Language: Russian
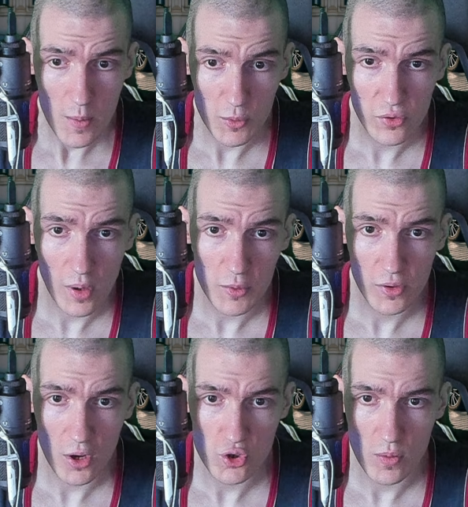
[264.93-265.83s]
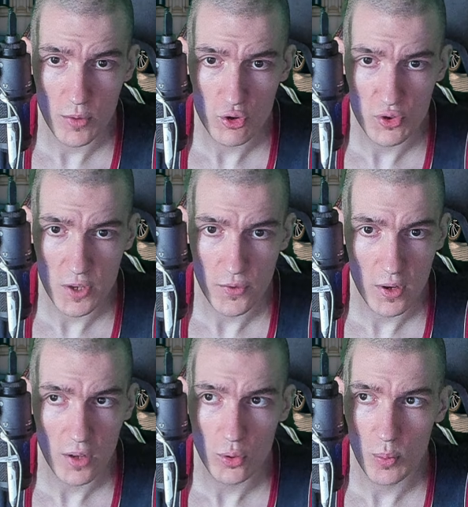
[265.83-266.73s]
Мы с вами скачиваем наш
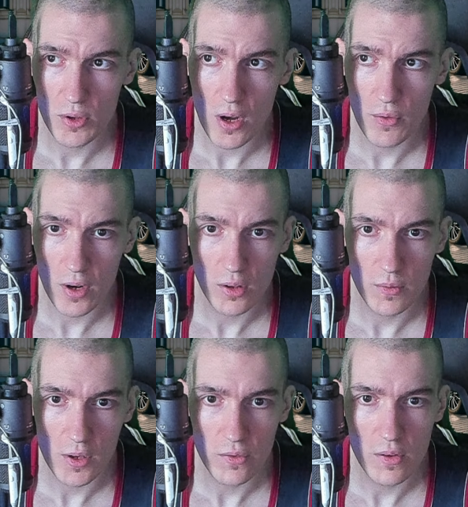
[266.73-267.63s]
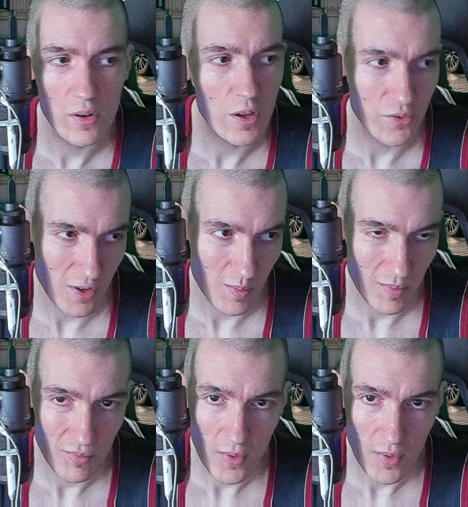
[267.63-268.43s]
русификатор, у меня вариант версии для Steam.